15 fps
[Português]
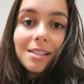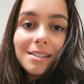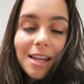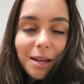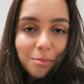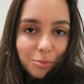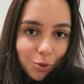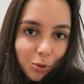
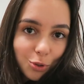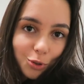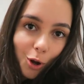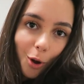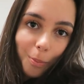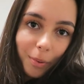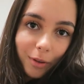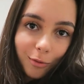Saímos do
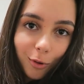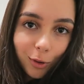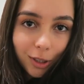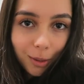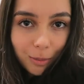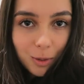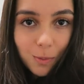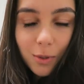shopping,
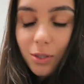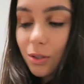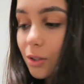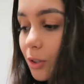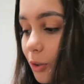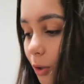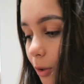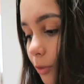voltamos pro
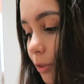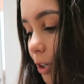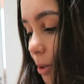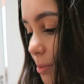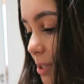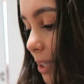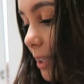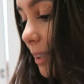escritório,
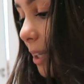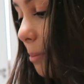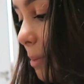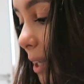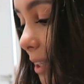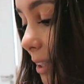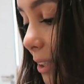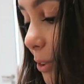ficamos aqui
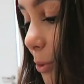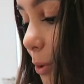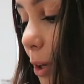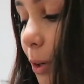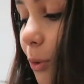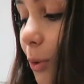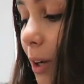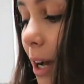trabalhando.
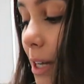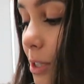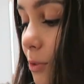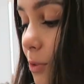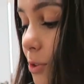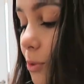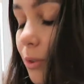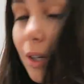Eu, no
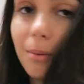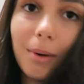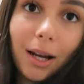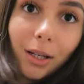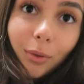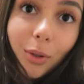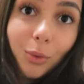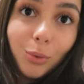caso, fiz um
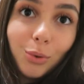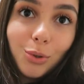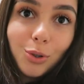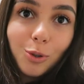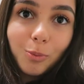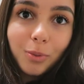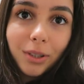trabalho inútil,